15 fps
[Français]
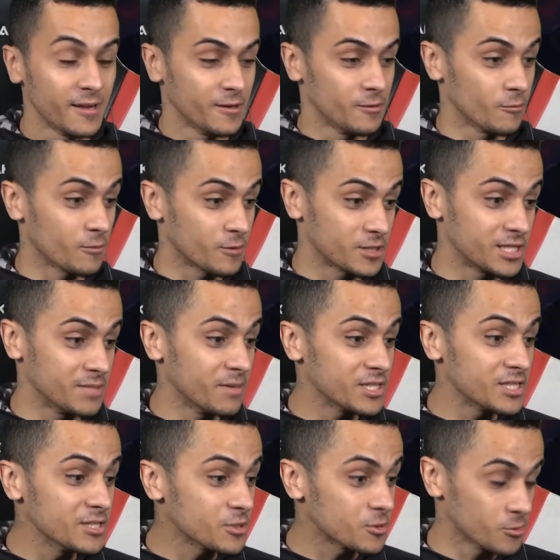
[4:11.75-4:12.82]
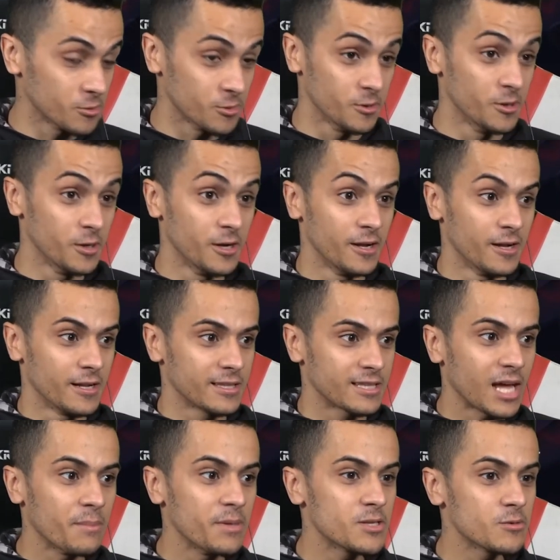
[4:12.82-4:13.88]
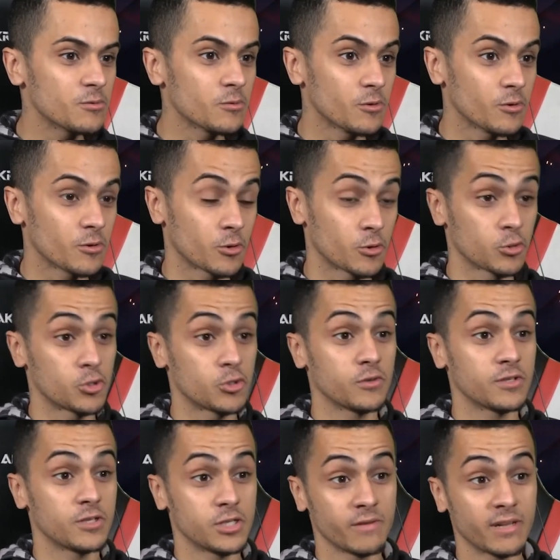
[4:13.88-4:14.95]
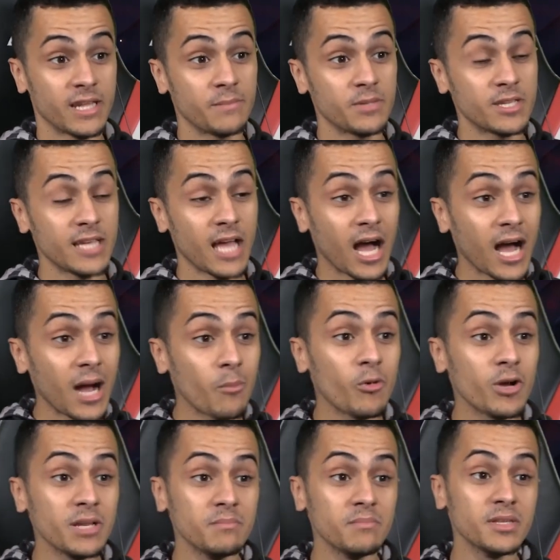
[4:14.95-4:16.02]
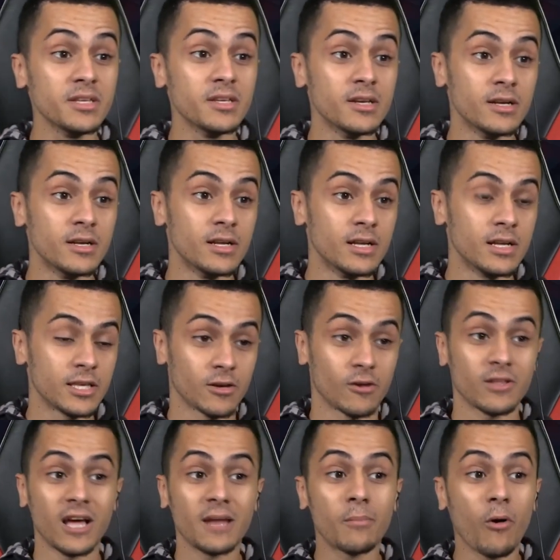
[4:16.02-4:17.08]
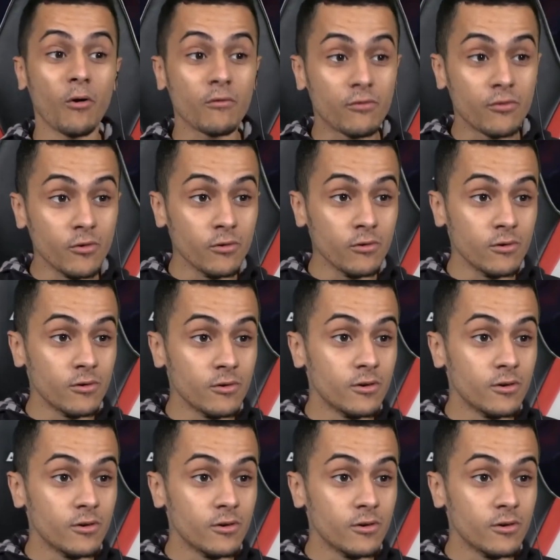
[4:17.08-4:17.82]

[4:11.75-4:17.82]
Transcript: Donc t'imagines que ta maison que tu, viens d'habiter il y a un mois et demi qui est en train de prendre feu.